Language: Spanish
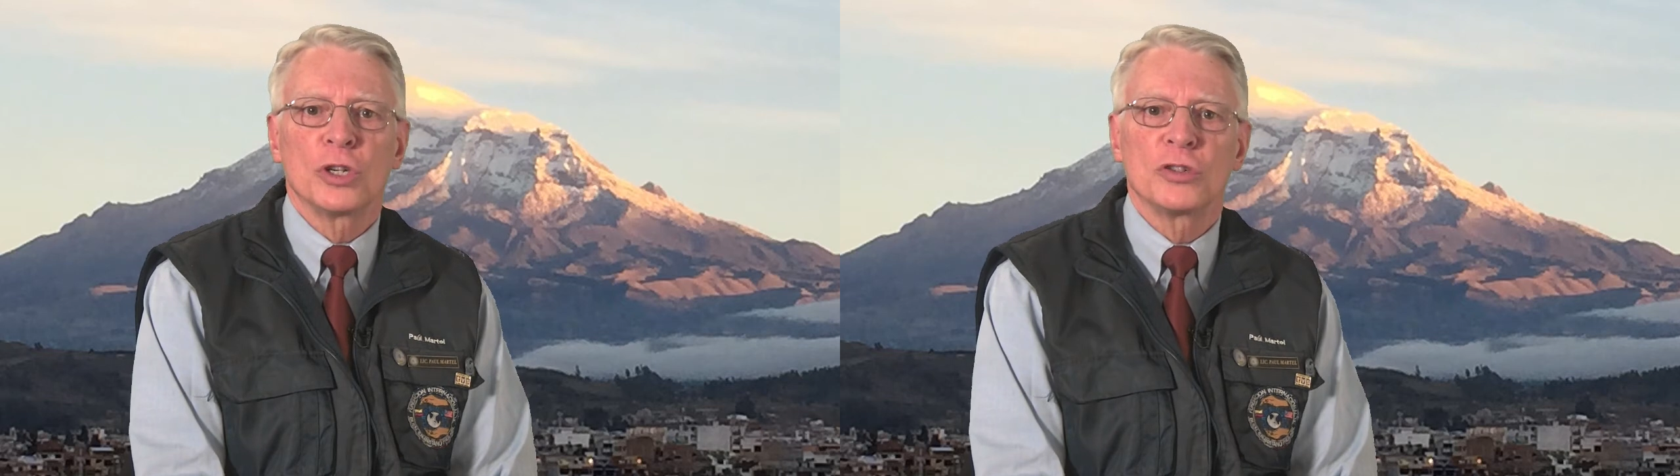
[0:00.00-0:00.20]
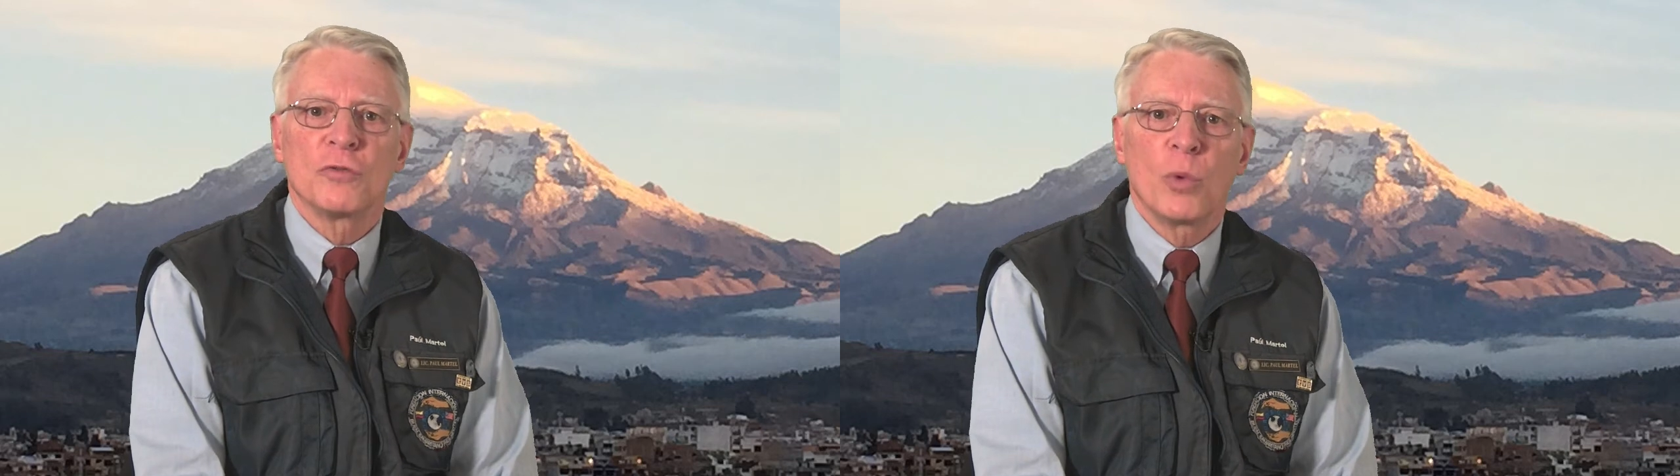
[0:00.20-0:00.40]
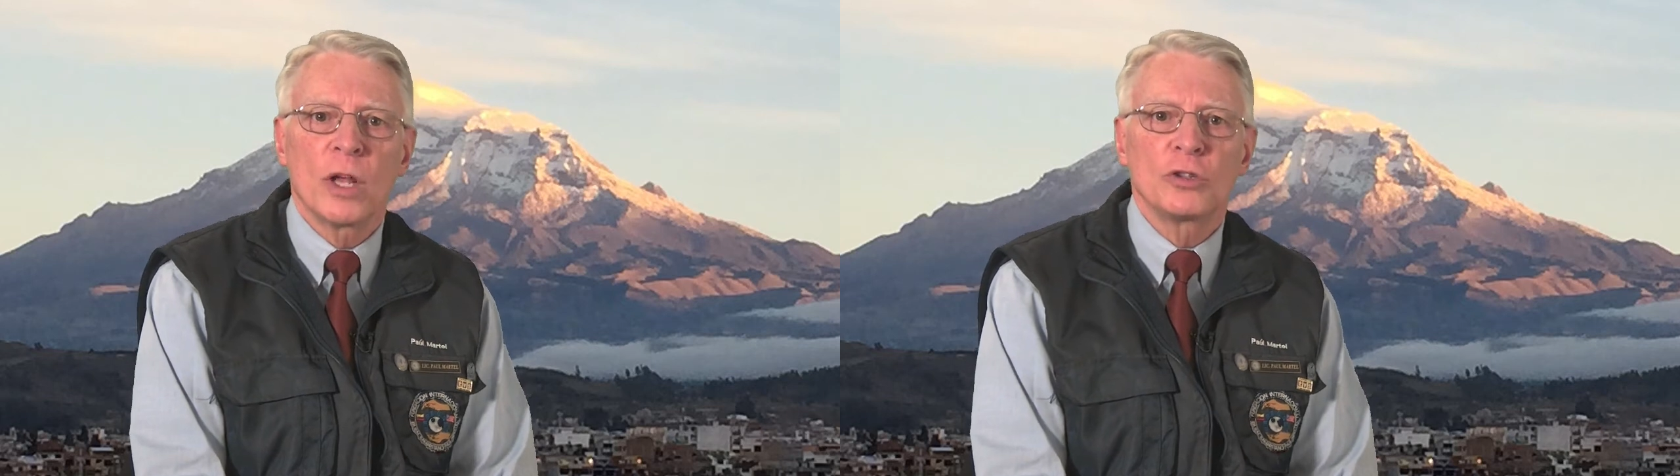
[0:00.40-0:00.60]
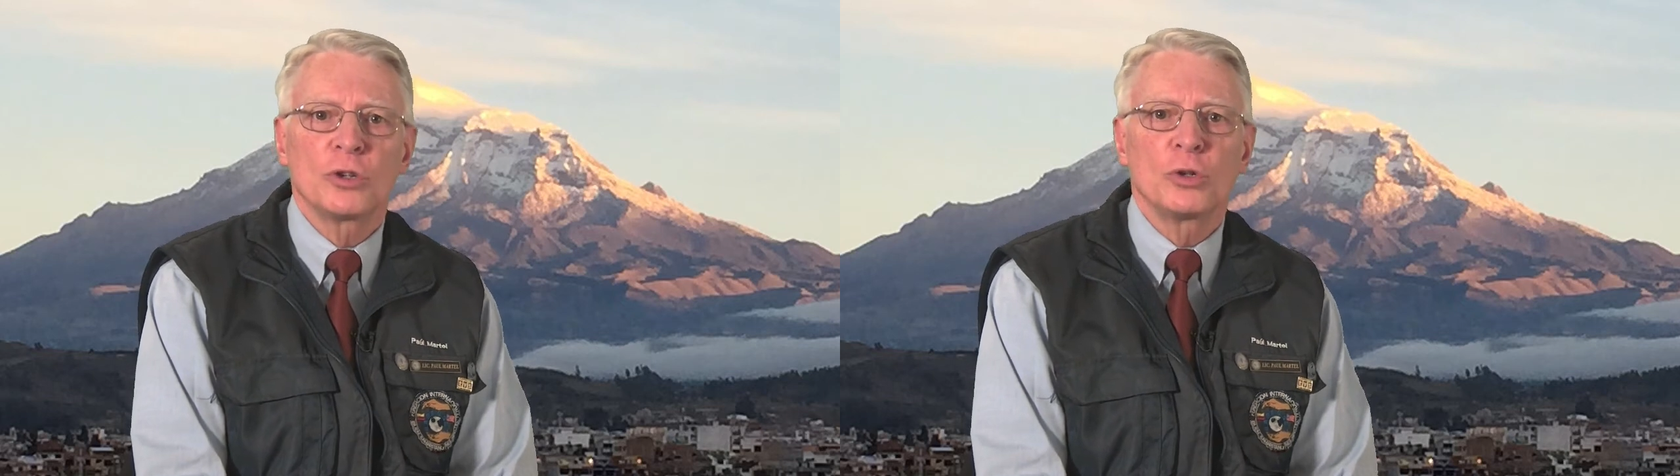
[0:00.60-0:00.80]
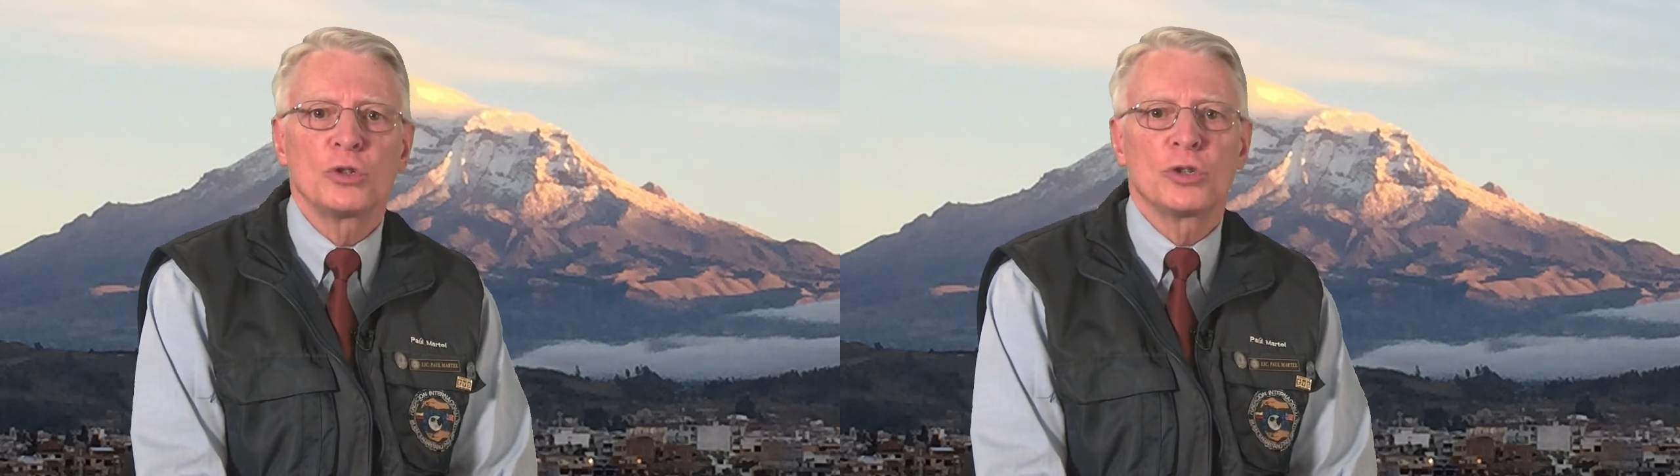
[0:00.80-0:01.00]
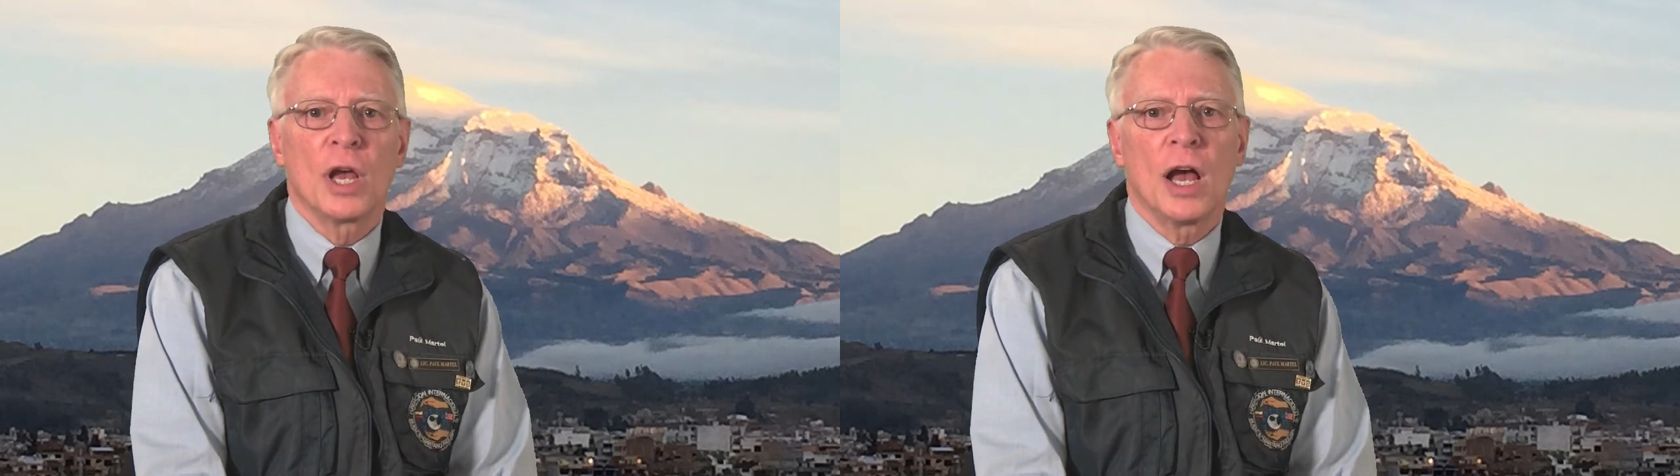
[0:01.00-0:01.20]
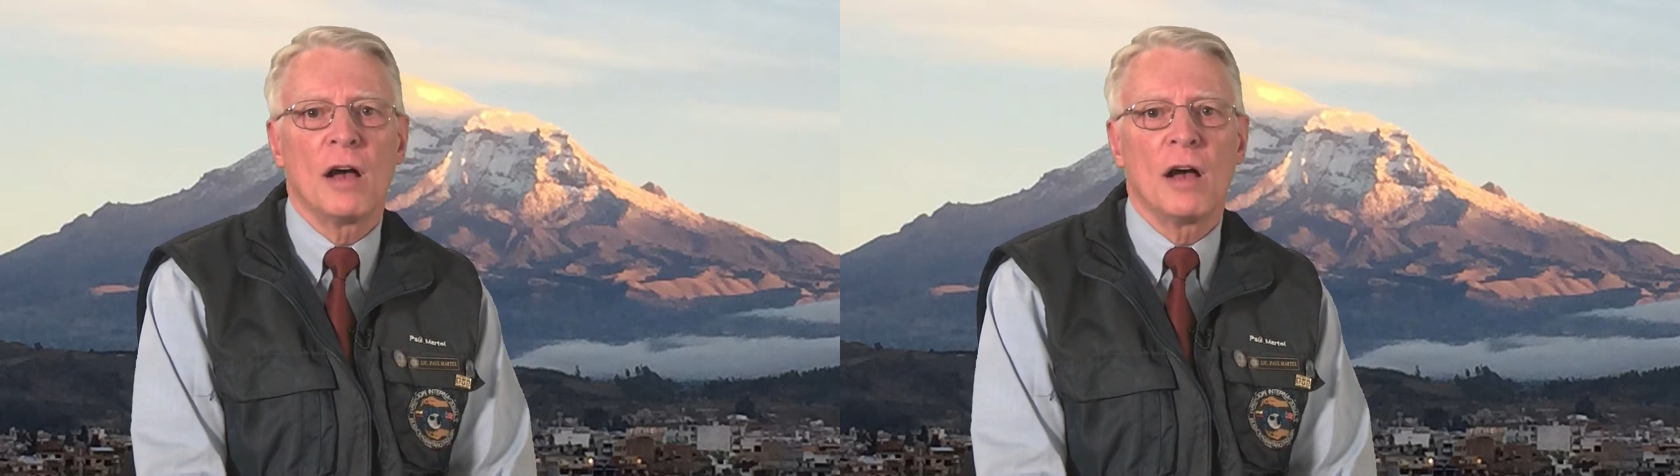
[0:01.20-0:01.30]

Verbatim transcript: esfuerzos